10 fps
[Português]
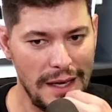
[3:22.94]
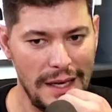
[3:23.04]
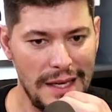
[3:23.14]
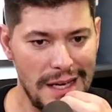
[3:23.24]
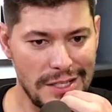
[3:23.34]

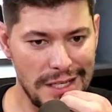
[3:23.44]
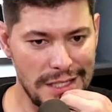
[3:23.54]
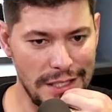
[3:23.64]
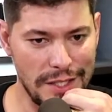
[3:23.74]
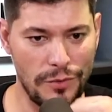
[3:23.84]
E acho que a
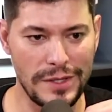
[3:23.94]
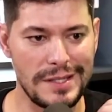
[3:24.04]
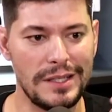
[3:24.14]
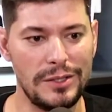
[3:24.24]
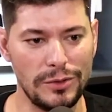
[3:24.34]
gente
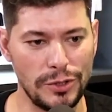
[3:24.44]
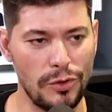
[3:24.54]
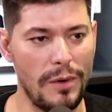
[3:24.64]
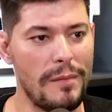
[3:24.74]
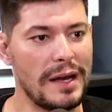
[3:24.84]
conseguiu, de
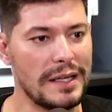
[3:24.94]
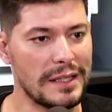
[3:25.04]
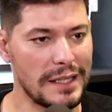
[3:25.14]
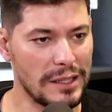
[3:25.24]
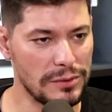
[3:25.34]
alguma maneira,
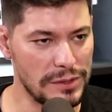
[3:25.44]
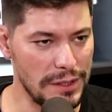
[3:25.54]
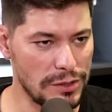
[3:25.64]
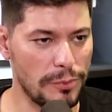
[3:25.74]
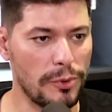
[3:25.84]
traduzir
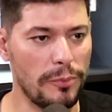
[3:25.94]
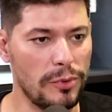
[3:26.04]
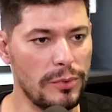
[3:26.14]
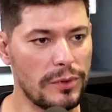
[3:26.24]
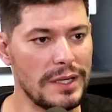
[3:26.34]
isso para o
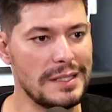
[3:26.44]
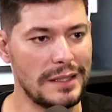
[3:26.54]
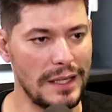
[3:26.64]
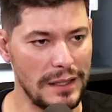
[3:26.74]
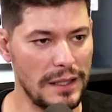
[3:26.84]
público, eles
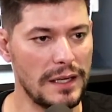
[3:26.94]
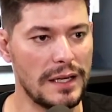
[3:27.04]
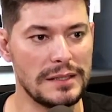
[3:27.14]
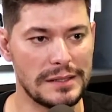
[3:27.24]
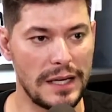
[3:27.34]
entenderem que
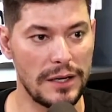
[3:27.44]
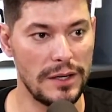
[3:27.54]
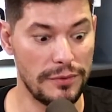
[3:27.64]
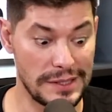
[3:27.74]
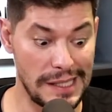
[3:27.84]
eles estariam
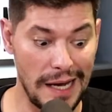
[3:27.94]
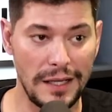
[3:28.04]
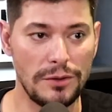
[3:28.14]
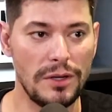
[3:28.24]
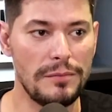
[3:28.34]
ali
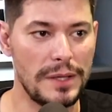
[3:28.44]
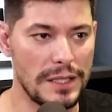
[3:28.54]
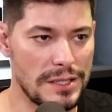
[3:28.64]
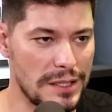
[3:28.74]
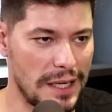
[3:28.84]
saindo do
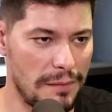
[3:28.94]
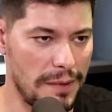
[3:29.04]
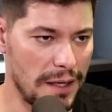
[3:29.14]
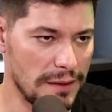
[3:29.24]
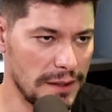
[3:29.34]
ambiente de
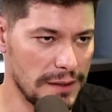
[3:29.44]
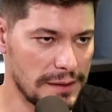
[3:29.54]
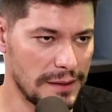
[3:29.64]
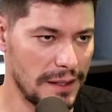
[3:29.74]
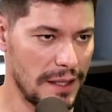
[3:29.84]
trabalho
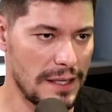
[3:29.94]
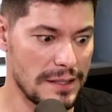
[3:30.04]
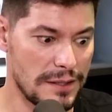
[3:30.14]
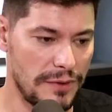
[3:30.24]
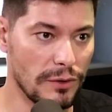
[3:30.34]
deles, né? às
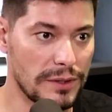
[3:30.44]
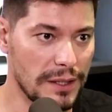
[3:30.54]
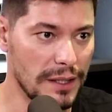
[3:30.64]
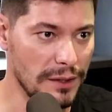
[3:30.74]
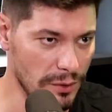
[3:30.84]
vezes
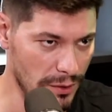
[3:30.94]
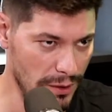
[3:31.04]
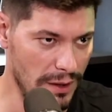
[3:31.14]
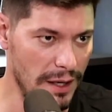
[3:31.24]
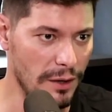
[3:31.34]
faltando
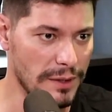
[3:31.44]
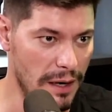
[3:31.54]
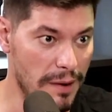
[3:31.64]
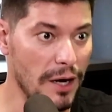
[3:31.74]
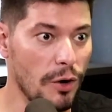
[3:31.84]
é, o
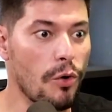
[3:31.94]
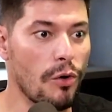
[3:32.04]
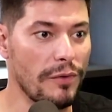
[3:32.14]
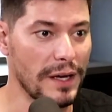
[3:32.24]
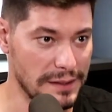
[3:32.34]
trabalho ou
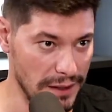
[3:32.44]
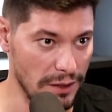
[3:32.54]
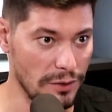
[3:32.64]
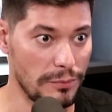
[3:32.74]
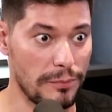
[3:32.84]

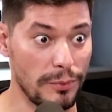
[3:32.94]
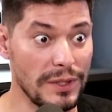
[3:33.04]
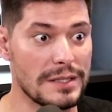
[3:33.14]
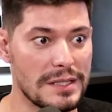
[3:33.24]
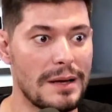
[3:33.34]
conversando,
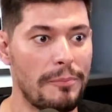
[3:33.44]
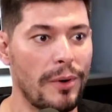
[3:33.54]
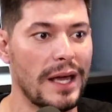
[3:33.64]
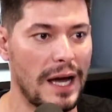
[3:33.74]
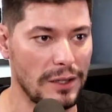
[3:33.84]
muitas vezes
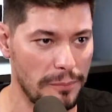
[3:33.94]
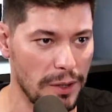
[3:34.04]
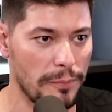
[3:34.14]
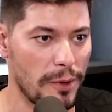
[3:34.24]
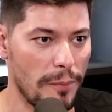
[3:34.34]
apoiado
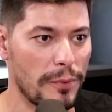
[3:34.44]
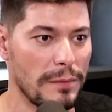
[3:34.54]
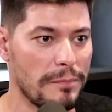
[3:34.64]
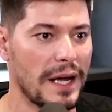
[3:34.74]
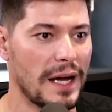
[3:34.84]
pelo próprio
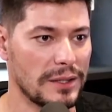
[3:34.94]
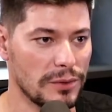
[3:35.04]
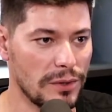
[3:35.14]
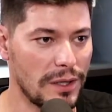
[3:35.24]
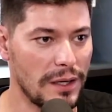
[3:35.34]

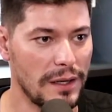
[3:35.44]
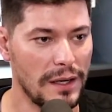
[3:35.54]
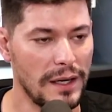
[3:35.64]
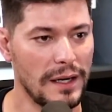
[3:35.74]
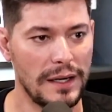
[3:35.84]
empregador, uhum.
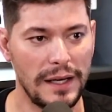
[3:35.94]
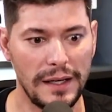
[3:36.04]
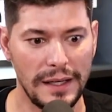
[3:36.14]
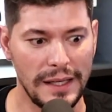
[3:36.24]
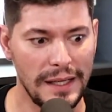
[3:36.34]

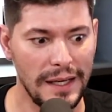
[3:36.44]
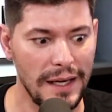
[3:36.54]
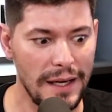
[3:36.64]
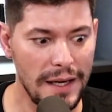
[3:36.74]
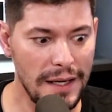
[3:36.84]
né?
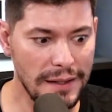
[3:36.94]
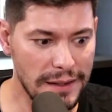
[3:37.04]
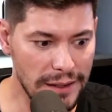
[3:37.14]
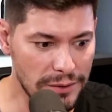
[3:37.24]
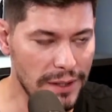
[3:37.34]
É, e
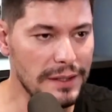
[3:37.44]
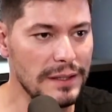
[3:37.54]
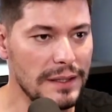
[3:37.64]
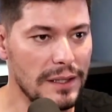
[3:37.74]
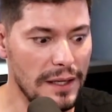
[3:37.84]
estando
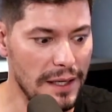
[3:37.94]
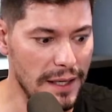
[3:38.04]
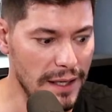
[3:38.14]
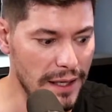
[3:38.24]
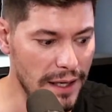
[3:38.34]
ali
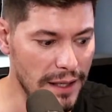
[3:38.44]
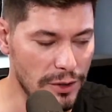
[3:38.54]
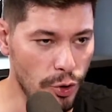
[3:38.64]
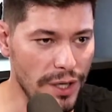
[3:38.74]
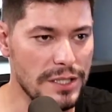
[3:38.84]
é,
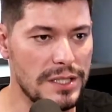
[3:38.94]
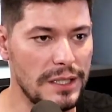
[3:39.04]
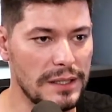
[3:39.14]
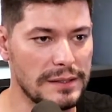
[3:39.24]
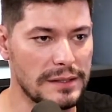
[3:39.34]
dois
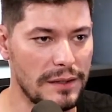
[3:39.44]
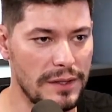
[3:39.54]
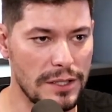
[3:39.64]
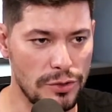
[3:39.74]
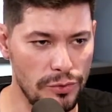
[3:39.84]
dias, na
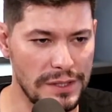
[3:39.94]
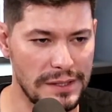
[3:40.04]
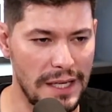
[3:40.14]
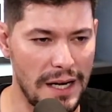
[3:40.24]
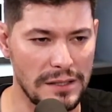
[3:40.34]
verdade, duas
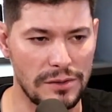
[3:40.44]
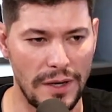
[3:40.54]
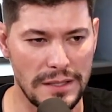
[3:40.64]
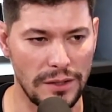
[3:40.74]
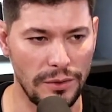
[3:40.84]
tardes,
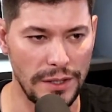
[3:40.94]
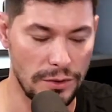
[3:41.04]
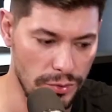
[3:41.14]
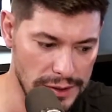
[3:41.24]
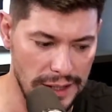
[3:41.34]
quase noite,
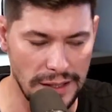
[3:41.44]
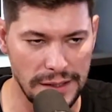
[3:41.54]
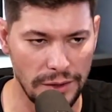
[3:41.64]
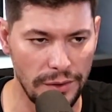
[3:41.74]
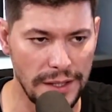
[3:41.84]
duas tardes e
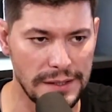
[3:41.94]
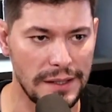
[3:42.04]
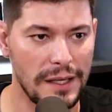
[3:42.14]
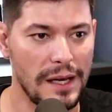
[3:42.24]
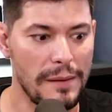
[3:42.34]
noites,
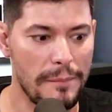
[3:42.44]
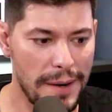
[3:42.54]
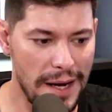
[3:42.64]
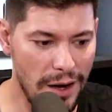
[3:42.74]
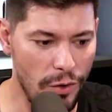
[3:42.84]

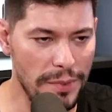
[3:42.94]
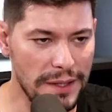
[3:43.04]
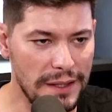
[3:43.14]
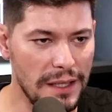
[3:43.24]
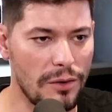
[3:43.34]
para
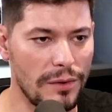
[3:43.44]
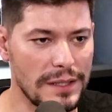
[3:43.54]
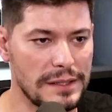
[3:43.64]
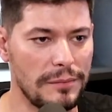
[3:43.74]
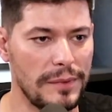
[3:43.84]
obter
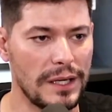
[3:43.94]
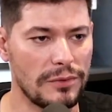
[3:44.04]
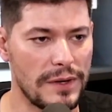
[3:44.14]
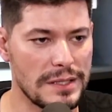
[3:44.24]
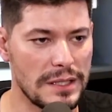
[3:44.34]
conhecimento,
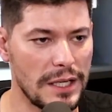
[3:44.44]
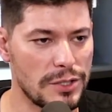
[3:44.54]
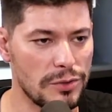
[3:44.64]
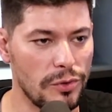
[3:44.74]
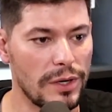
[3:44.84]
fazer
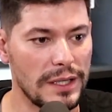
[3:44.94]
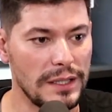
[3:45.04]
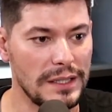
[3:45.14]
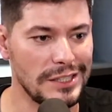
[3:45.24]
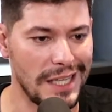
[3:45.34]
networking
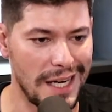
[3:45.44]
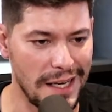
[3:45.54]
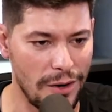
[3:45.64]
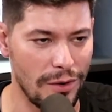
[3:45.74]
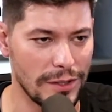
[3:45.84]
e gerar
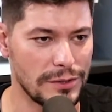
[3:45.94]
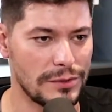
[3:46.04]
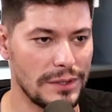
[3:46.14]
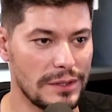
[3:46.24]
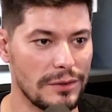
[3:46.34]

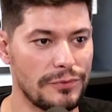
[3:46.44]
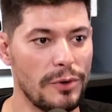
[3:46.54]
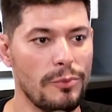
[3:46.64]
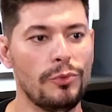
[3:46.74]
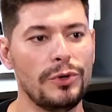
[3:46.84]
negócio. Então, foi
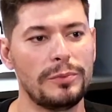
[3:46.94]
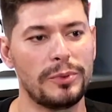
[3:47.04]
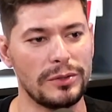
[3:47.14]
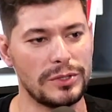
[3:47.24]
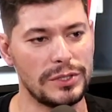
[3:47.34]
muito
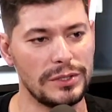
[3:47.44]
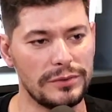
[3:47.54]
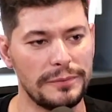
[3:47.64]
produtivo.